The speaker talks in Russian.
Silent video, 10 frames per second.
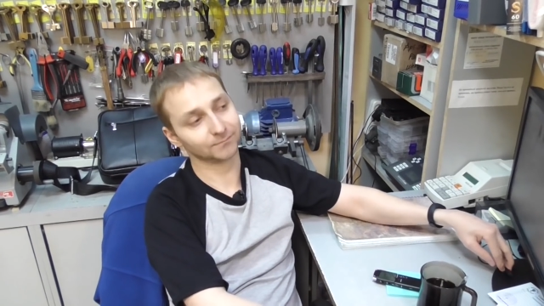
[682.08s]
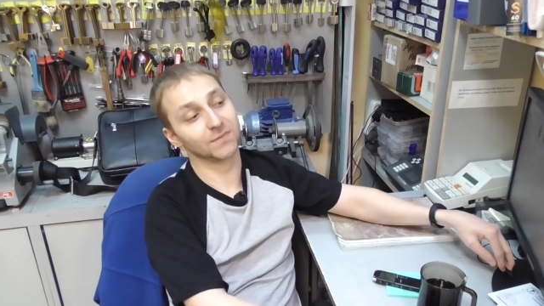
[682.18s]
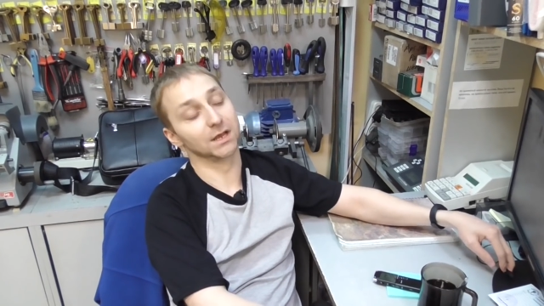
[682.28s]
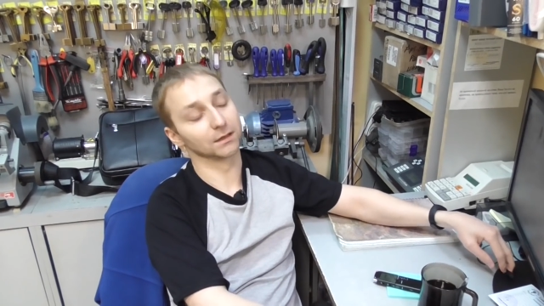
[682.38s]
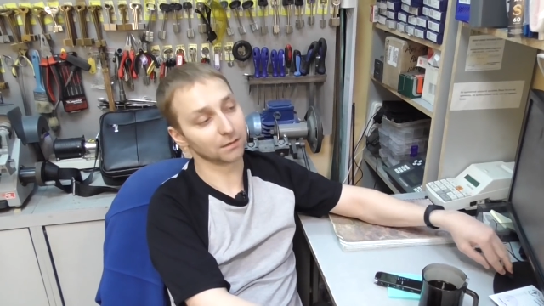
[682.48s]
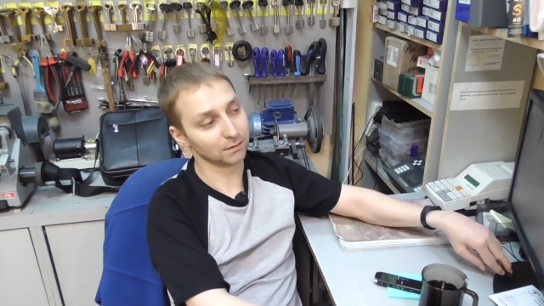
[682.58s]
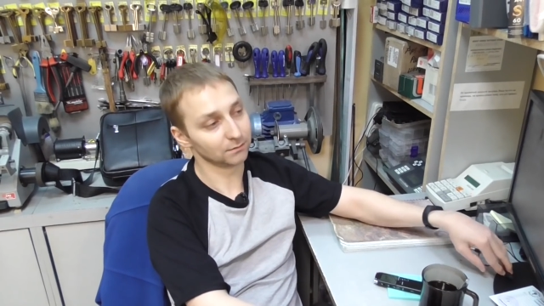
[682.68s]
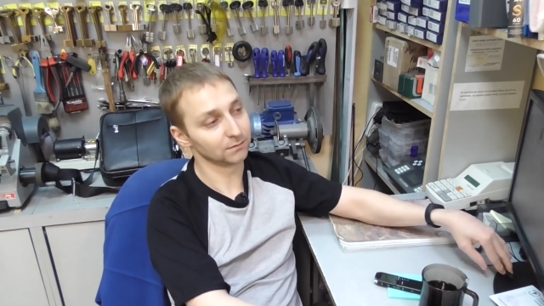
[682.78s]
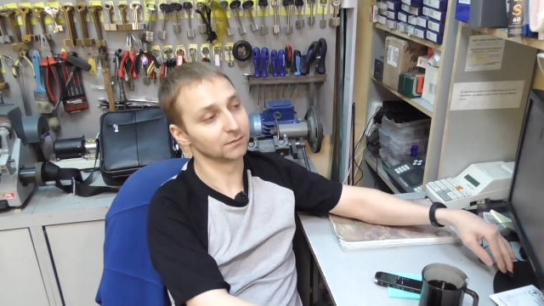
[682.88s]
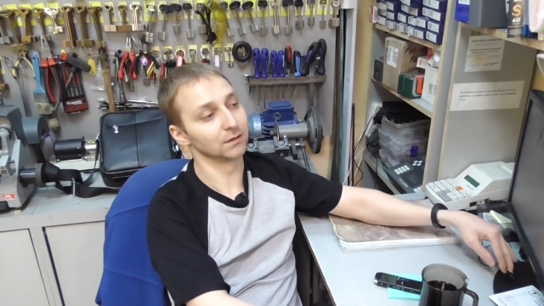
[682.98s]
нет,
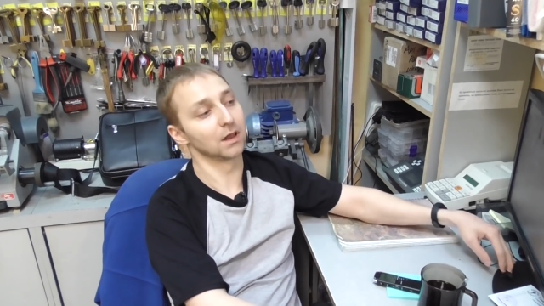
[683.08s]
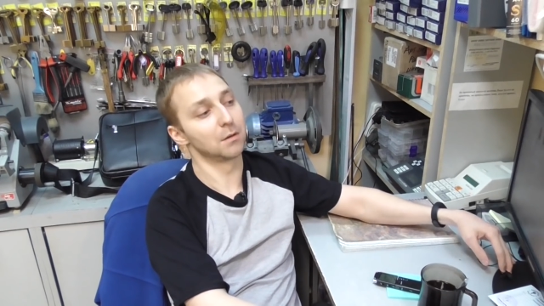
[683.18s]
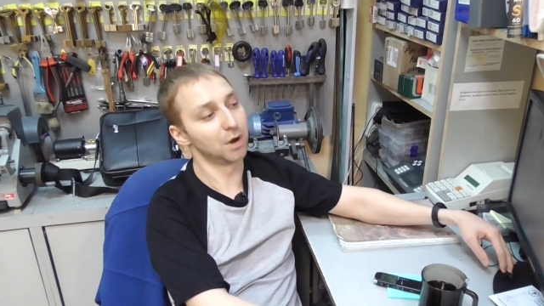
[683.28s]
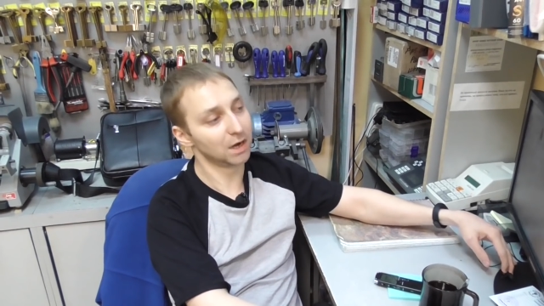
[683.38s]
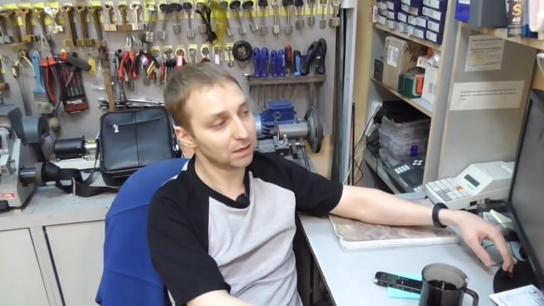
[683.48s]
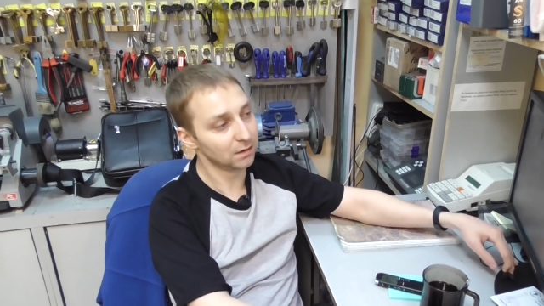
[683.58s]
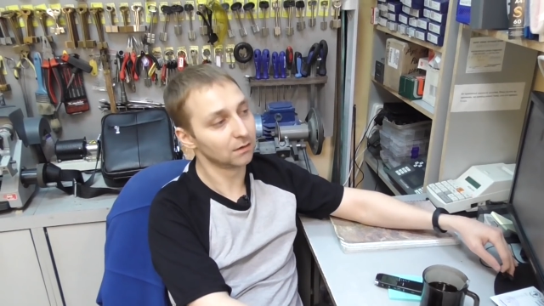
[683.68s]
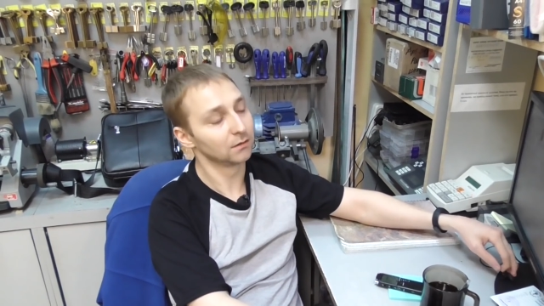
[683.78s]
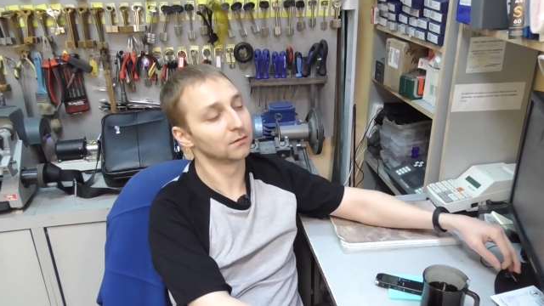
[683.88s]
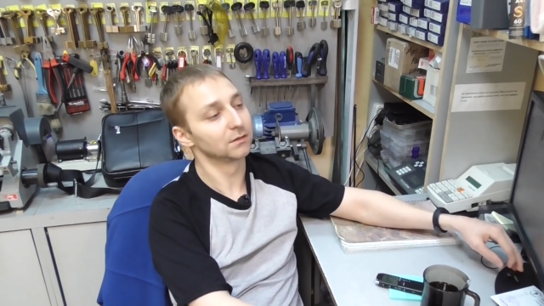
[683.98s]
ломали
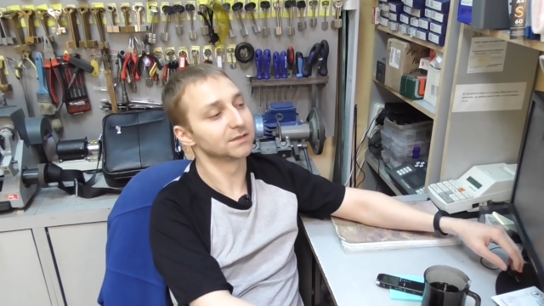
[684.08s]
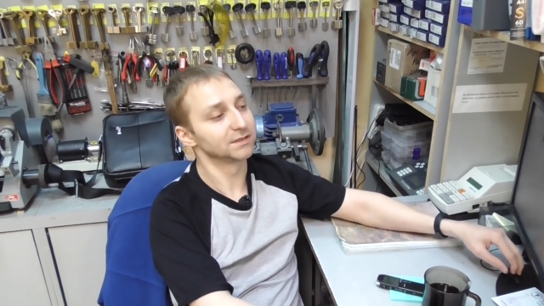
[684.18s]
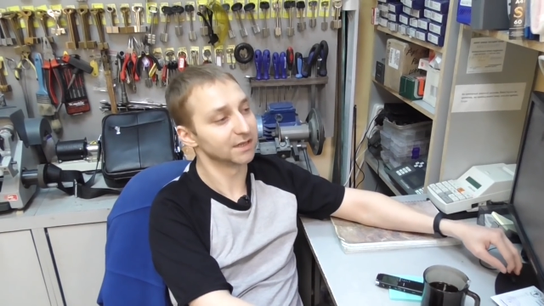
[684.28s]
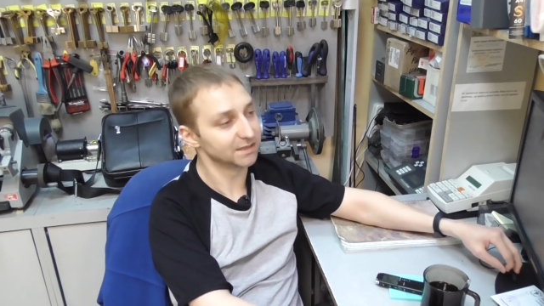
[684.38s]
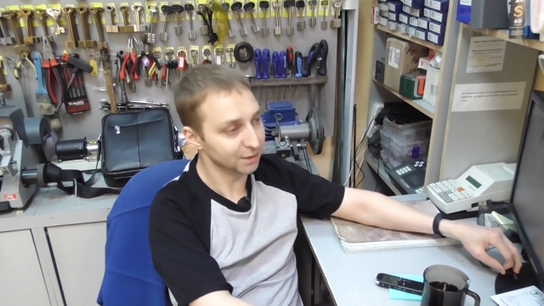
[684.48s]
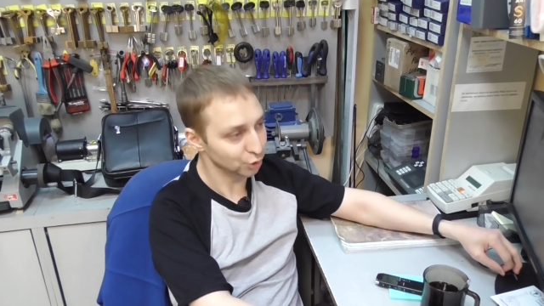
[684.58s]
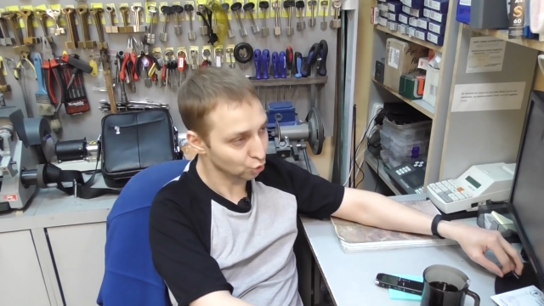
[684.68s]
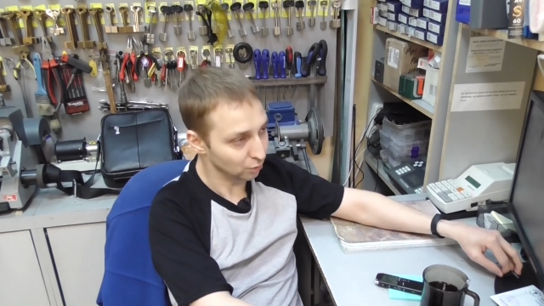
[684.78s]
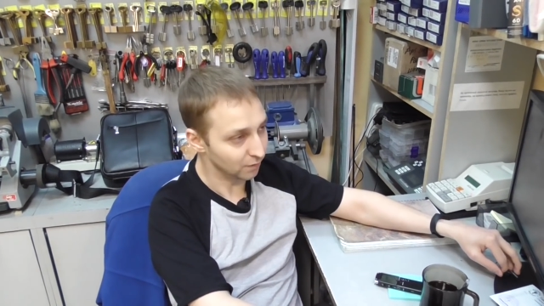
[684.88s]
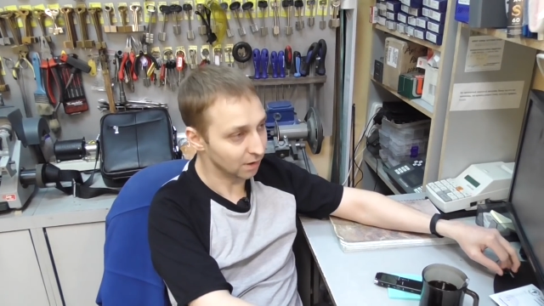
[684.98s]

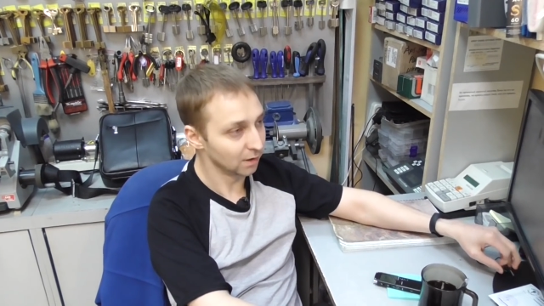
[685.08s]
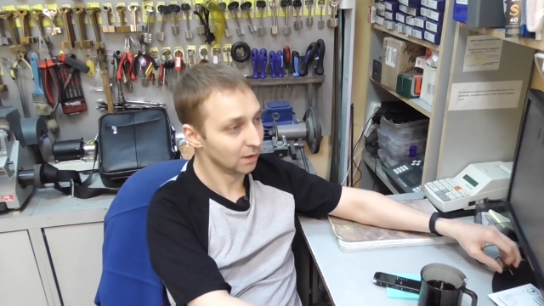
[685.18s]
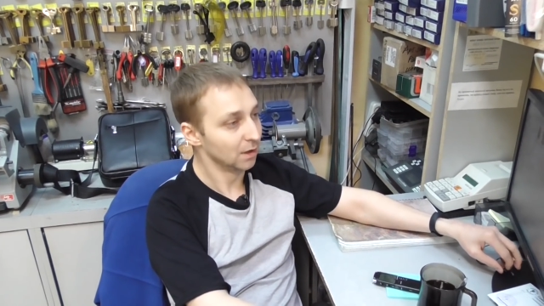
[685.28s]
соседскую дверь.